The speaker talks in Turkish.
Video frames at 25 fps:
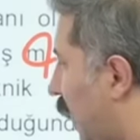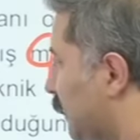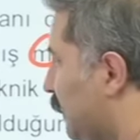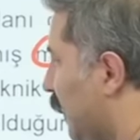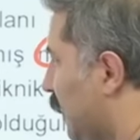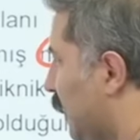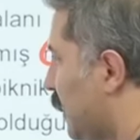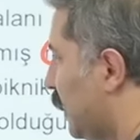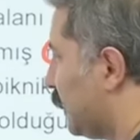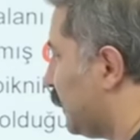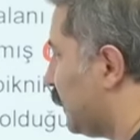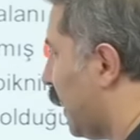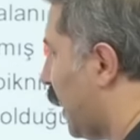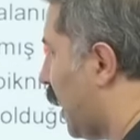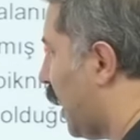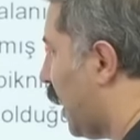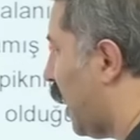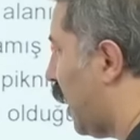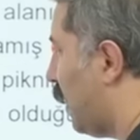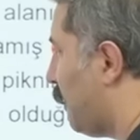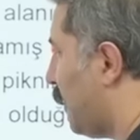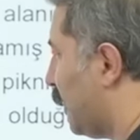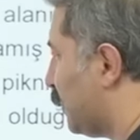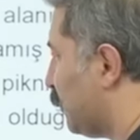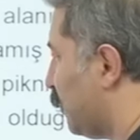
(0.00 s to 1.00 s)
Adana'da
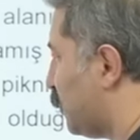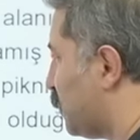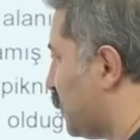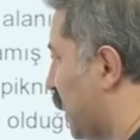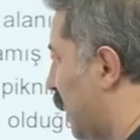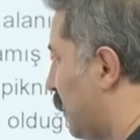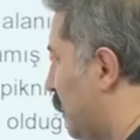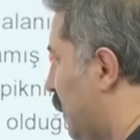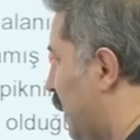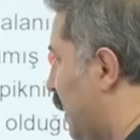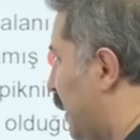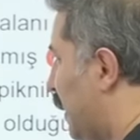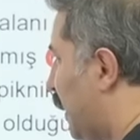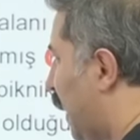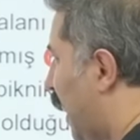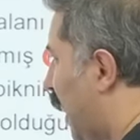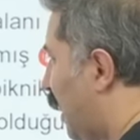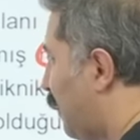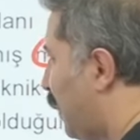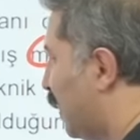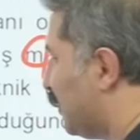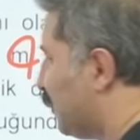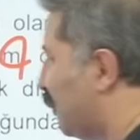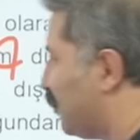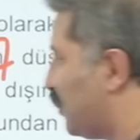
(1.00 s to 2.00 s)
aman hocam.
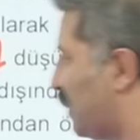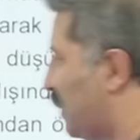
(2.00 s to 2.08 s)
Aman